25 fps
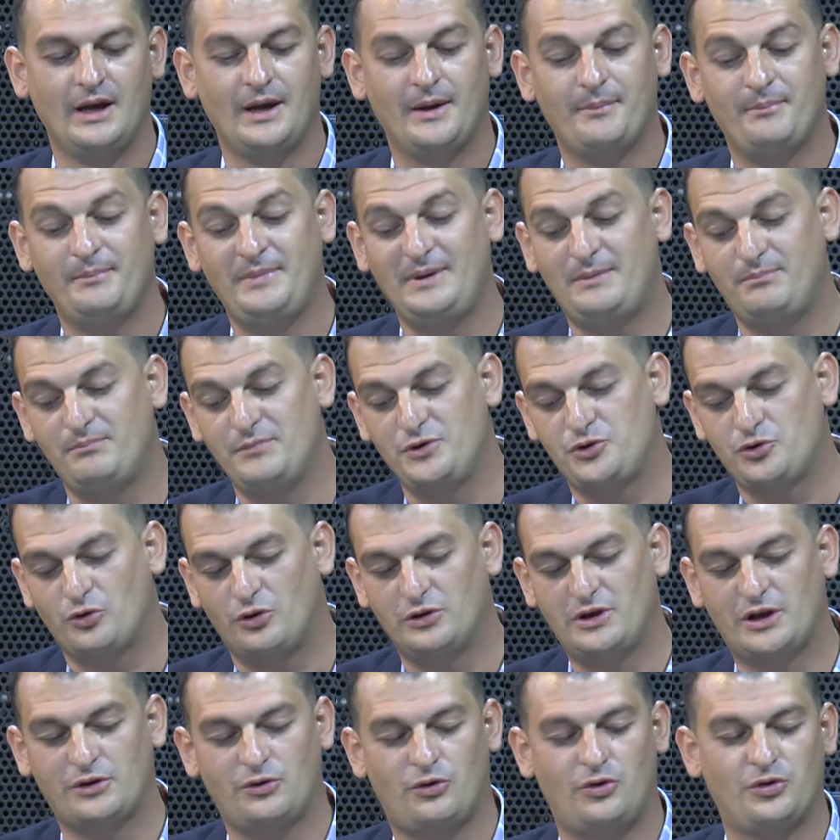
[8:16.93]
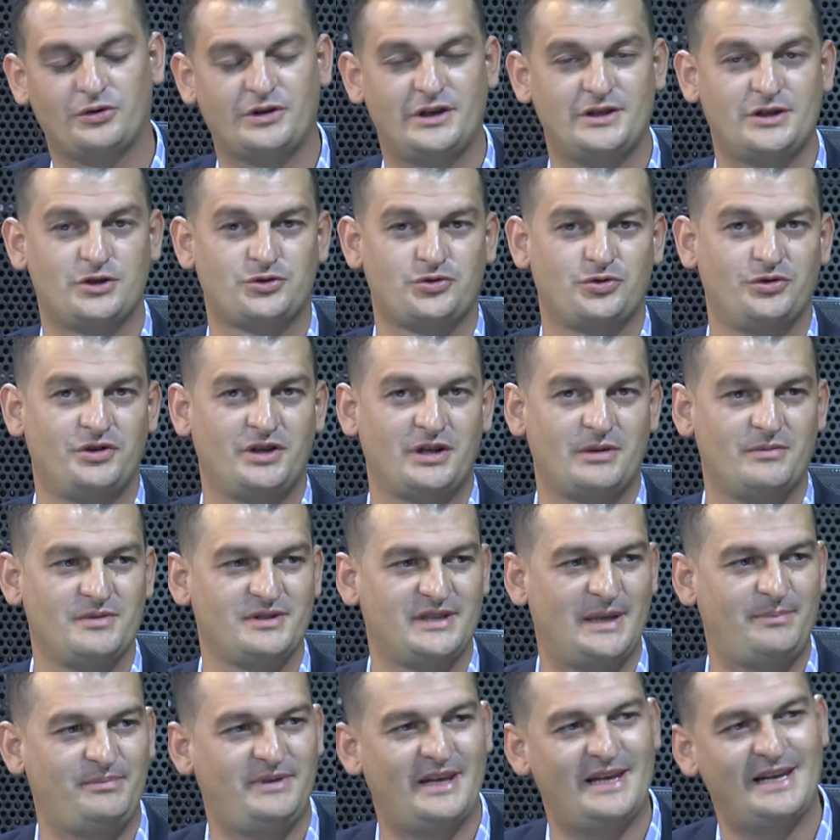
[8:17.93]
Bitmiş olan organizasyonlarımızı
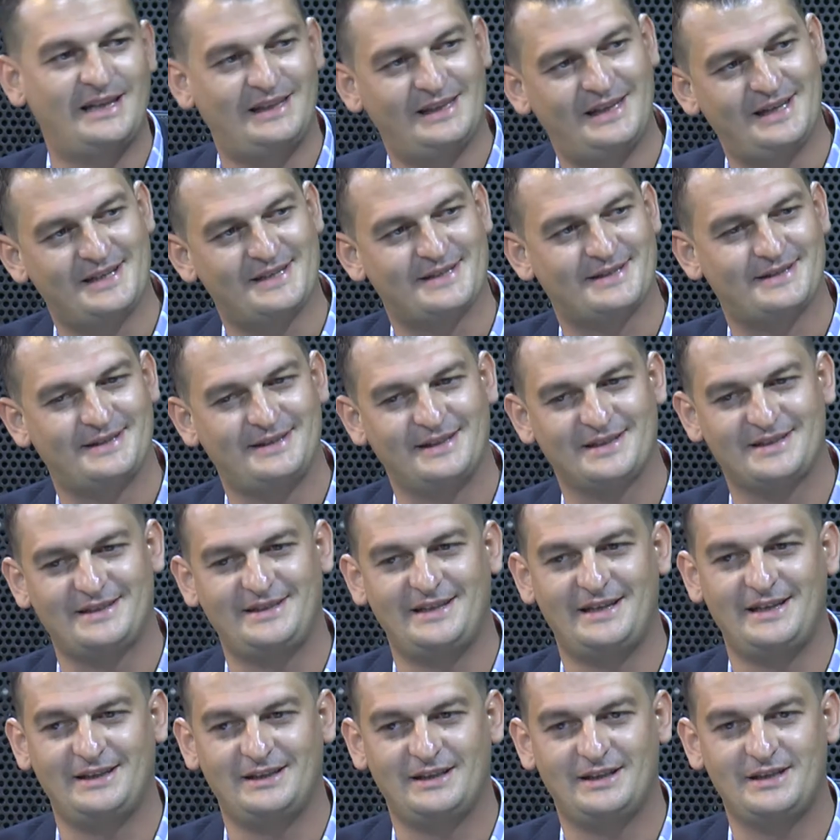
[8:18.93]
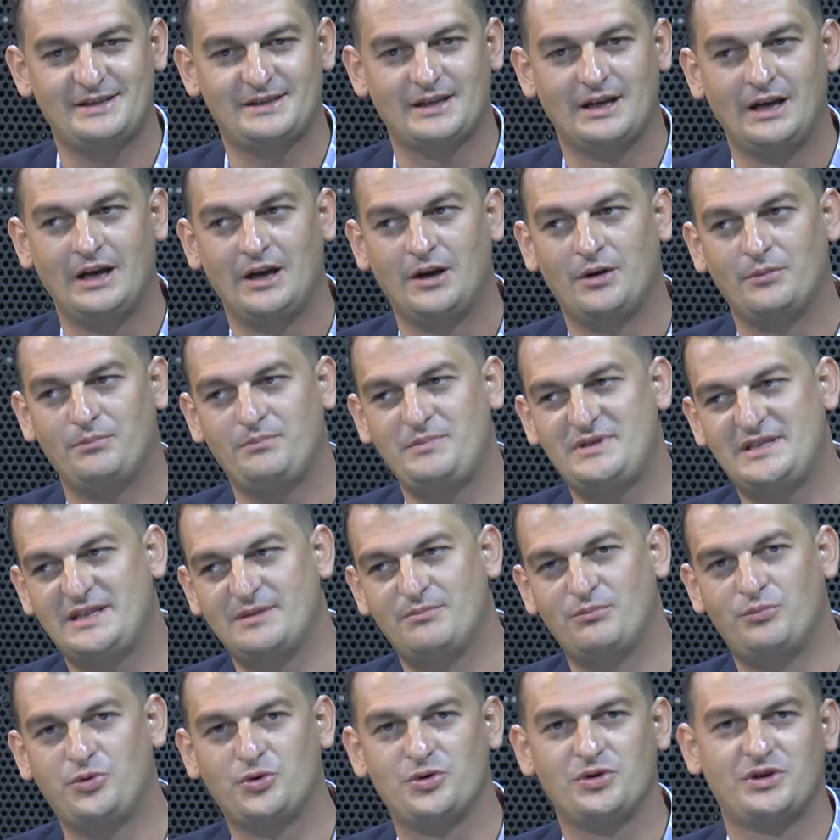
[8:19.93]
hep denetleriz. Nasıl denetleriz?
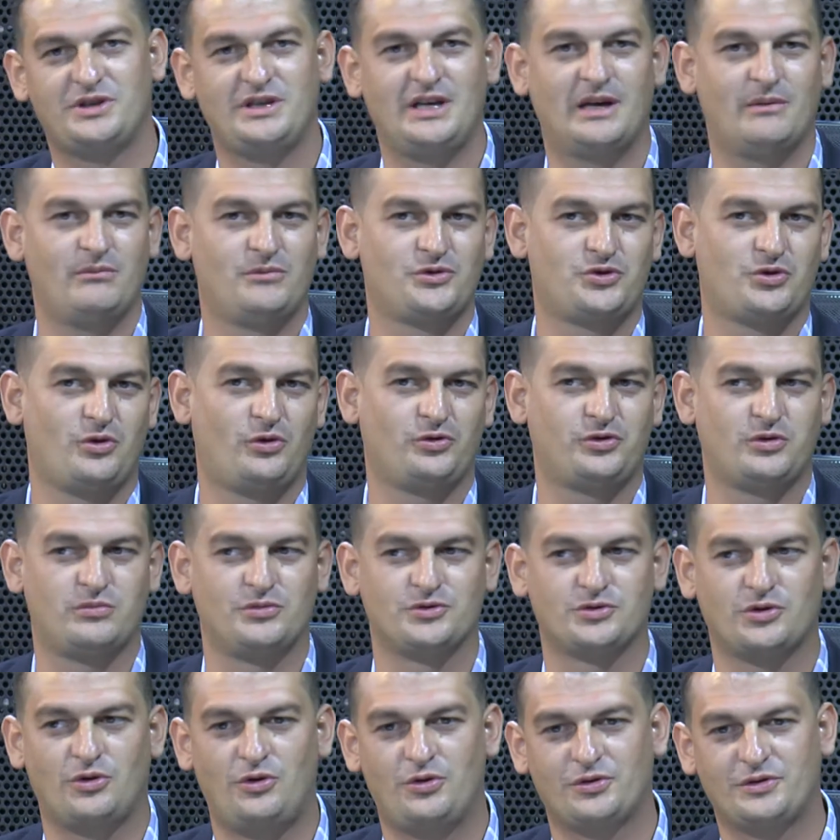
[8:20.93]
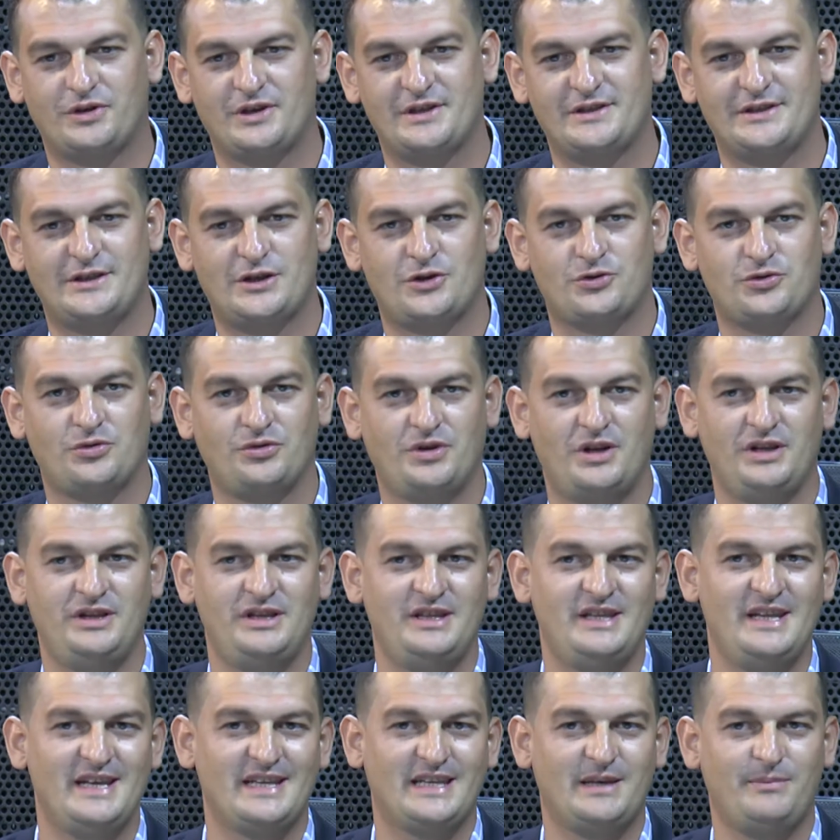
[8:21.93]
Bizim bugünkü yapmış olduğumuz organizasyonda
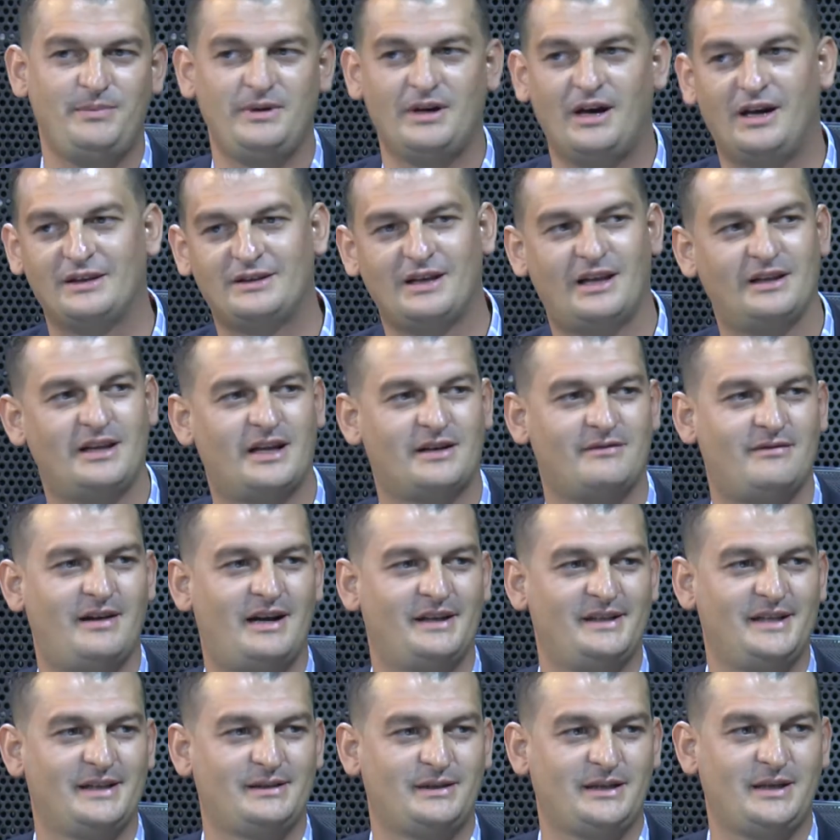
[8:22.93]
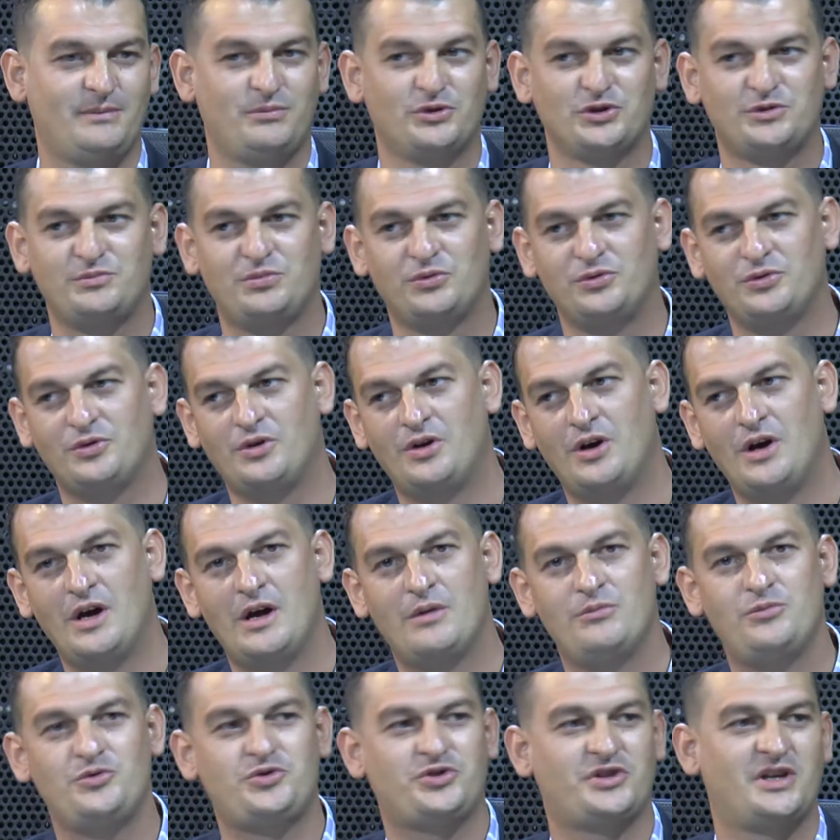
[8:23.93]
ne gibi hatalar verdik ki biz bunu
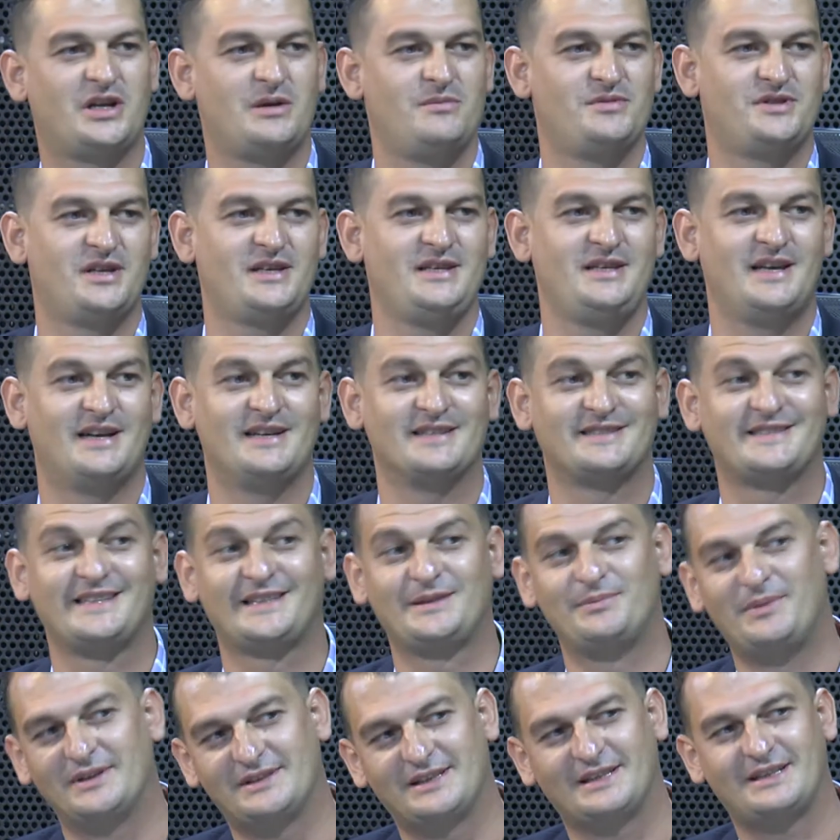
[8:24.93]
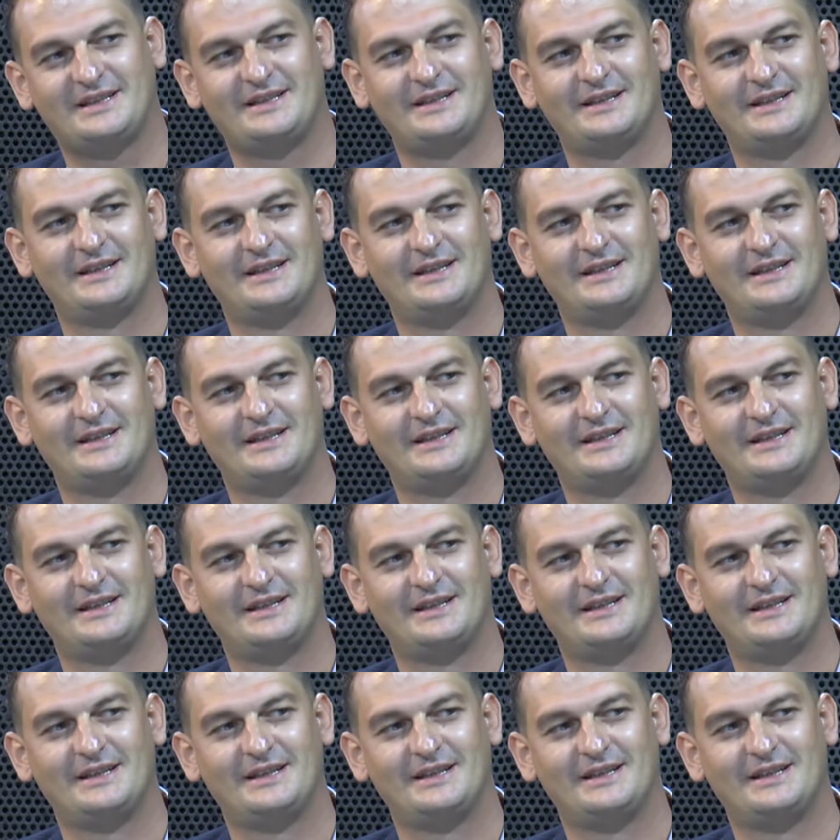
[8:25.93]
müşterimize hmm. yansıtmadık.